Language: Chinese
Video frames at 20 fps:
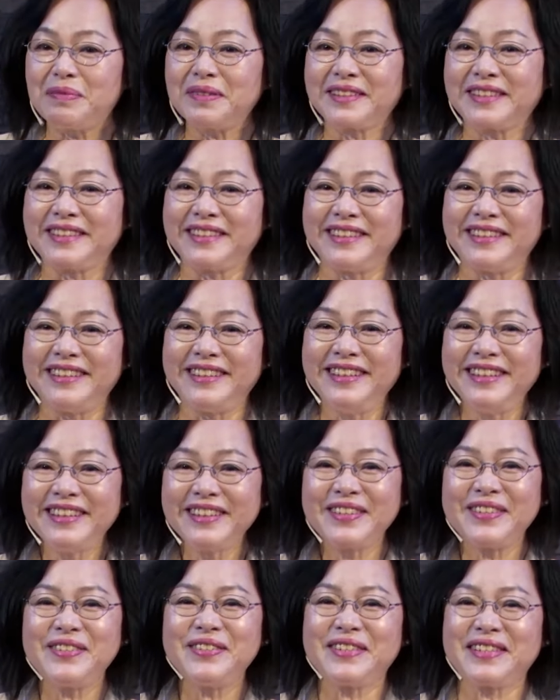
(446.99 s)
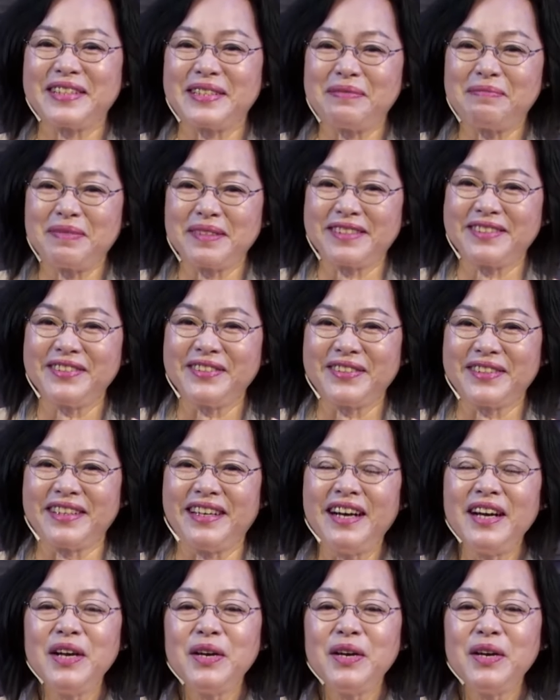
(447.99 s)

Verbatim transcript: 格。”够格不够格，